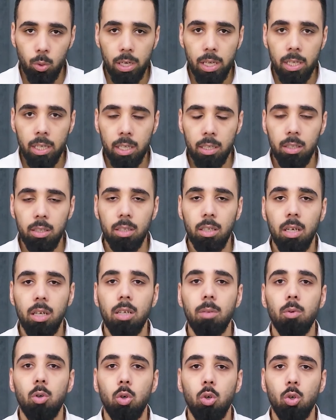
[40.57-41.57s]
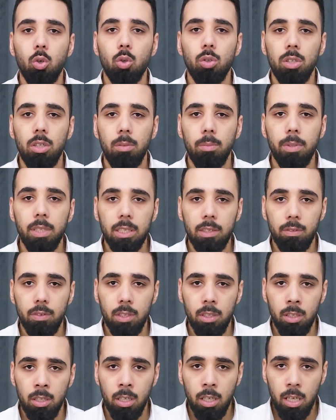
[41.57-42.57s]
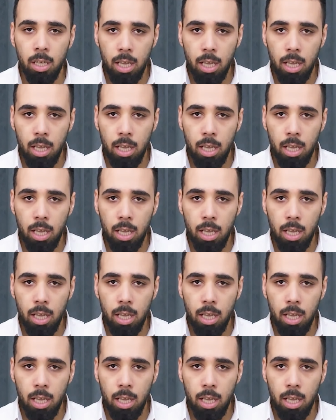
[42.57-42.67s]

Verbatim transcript: ولكن انا بقول لكم ان البيز فيه